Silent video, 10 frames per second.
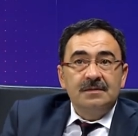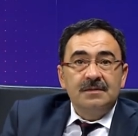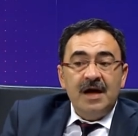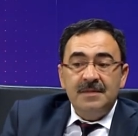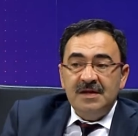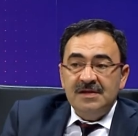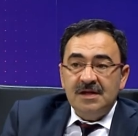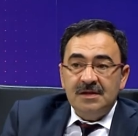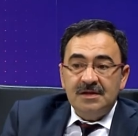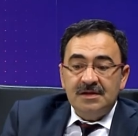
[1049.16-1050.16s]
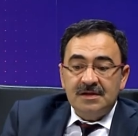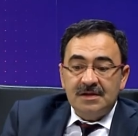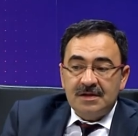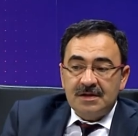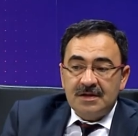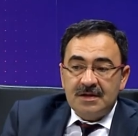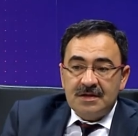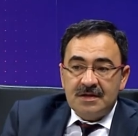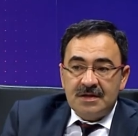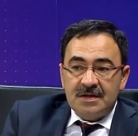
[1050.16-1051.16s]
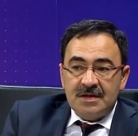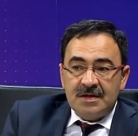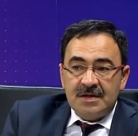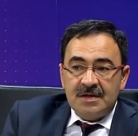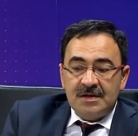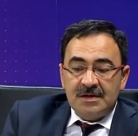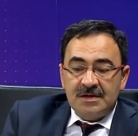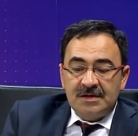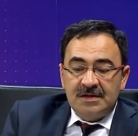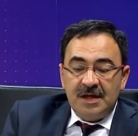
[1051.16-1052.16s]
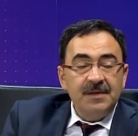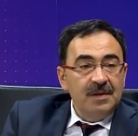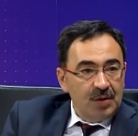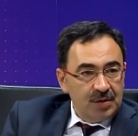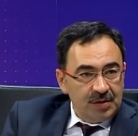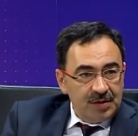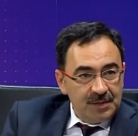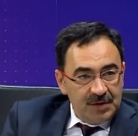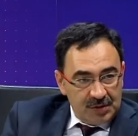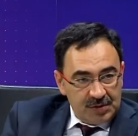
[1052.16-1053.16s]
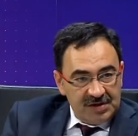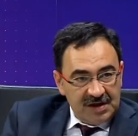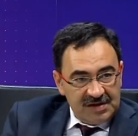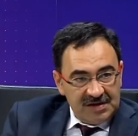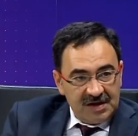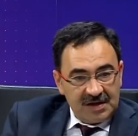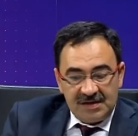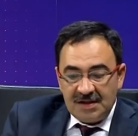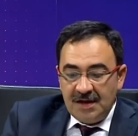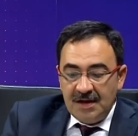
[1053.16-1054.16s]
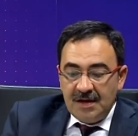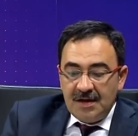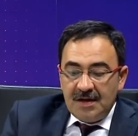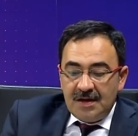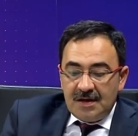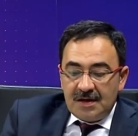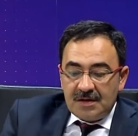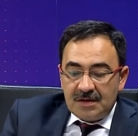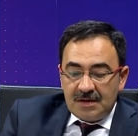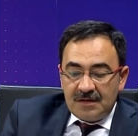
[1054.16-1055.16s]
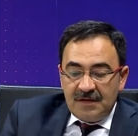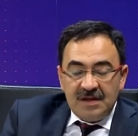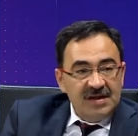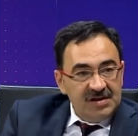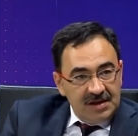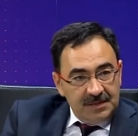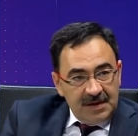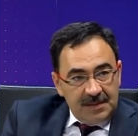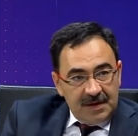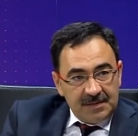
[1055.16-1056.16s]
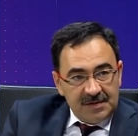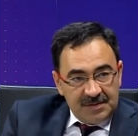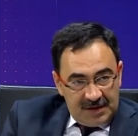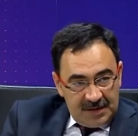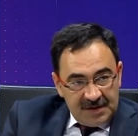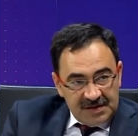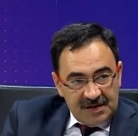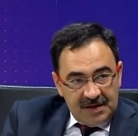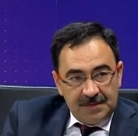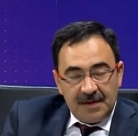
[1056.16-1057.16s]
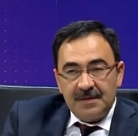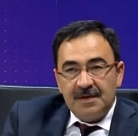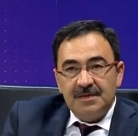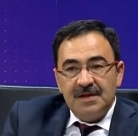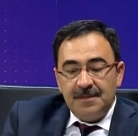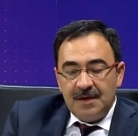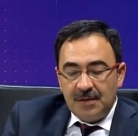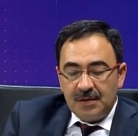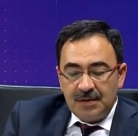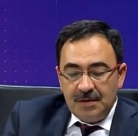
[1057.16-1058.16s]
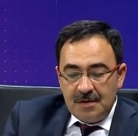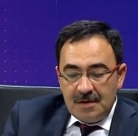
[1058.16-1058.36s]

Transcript: Ermenistan e, depremi oldu 1988'de ve dehşetli bir deprem. Bizim Adapazarı depremi gibi deprem oldu.